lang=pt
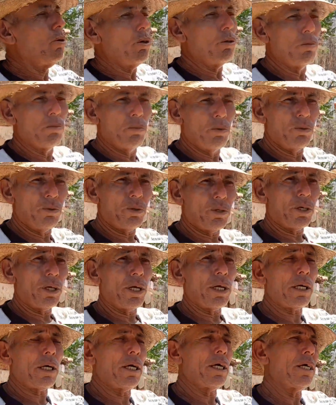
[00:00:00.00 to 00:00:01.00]
todo mundo
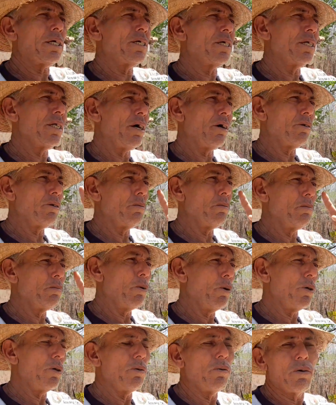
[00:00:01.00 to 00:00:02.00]
crer, cara. É sinal de
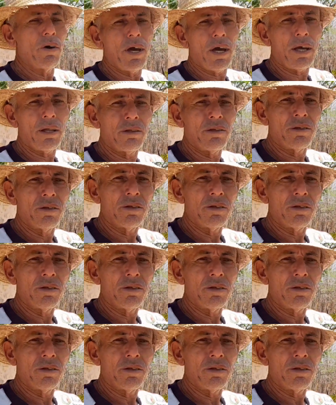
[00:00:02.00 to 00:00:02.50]
bom inverno.